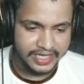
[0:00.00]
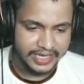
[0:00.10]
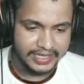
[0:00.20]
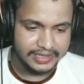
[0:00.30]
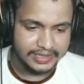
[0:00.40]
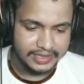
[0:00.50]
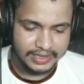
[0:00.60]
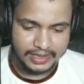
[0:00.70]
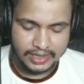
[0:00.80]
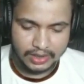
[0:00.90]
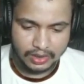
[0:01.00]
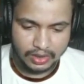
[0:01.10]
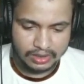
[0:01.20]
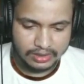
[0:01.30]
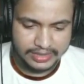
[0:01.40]
ठीक है
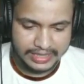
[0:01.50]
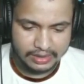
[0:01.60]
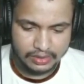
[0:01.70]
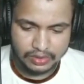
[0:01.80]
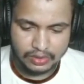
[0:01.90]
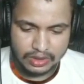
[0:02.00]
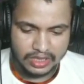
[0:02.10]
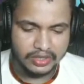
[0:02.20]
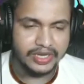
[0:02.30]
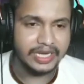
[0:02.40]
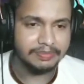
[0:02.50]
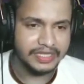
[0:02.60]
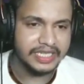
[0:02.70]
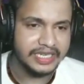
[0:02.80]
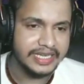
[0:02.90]
और यार देखो खोलते रहो यार
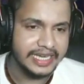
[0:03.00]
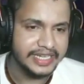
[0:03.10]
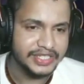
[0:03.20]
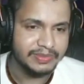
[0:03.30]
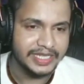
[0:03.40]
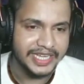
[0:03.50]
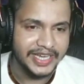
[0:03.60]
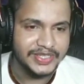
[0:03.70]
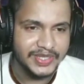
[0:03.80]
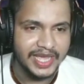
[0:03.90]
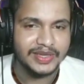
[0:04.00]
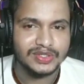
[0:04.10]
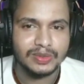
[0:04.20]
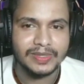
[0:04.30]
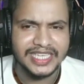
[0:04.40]
पता नहीं क्या ही किस्मत है गाइस
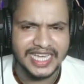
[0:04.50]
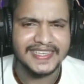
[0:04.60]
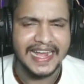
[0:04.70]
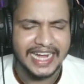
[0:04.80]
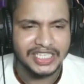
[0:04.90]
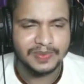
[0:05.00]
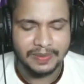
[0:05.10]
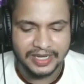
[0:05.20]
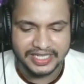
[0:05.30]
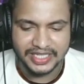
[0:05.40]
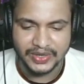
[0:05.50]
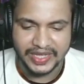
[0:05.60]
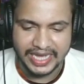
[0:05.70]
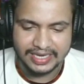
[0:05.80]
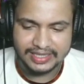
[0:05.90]
थैंक यू सो मच ऐसे हार्ड स्पैम करते
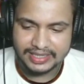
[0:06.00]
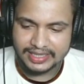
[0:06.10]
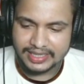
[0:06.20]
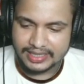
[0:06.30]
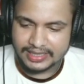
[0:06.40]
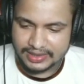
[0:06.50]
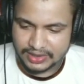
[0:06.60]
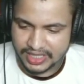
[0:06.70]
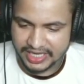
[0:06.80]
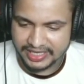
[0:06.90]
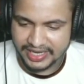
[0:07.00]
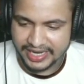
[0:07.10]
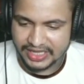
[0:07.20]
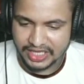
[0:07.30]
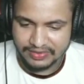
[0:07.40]
रहो यार तीन
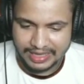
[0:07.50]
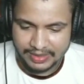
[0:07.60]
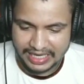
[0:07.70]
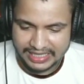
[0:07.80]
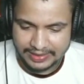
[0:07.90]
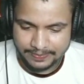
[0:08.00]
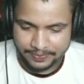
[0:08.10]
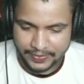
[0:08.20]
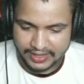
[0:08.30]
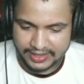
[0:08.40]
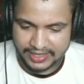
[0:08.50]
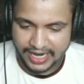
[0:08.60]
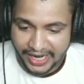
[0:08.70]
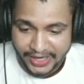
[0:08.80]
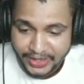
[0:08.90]
अरे तीन वाला मिला था
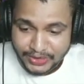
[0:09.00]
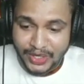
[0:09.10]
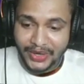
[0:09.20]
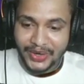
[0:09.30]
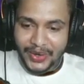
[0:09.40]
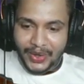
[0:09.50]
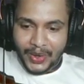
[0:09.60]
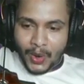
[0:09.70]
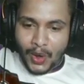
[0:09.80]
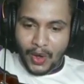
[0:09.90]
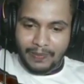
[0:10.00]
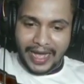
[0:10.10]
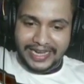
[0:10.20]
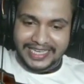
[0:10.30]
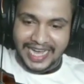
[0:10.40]
गाड़ी की स्कीम
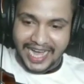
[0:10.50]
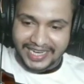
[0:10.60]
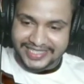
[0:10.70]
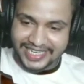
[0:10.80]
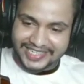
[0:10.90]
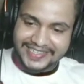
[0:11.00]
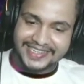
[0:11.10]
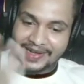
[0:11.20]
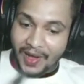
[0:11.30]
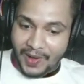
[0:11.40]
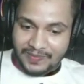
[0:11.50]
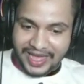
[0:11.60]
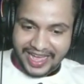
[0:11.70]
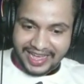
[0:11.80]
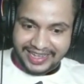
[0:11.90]
ओह माय गॉड ओह
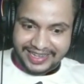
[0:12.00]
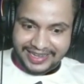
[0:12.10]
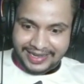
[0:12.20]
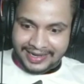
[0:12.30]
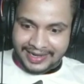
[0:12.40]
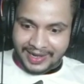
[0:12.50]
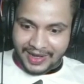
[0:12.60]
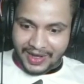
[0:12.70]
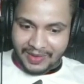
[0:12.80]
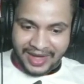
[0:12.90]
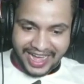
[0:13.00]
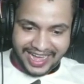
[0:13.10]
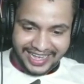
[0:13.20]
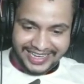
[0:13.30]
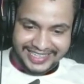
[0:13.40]
माय ओह
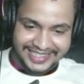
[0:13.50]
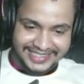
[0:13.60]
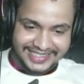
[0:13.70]
माय